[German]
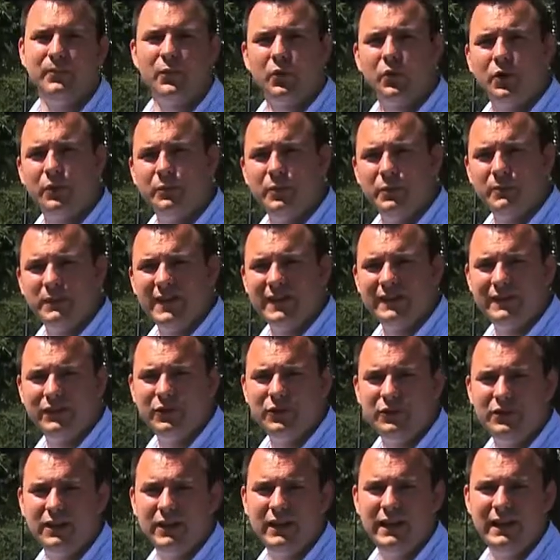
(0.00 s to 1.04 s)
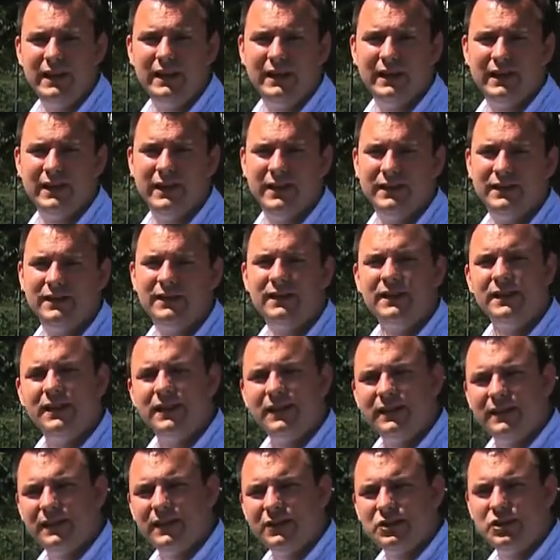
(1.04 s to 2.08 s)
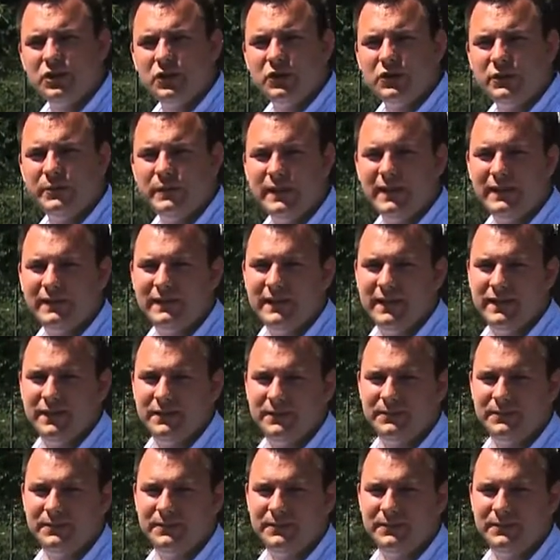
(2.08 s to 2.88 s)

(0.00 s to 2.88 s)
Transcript: Und ob ihm das heute gelingen kann, das schaue ich mir jetzt an.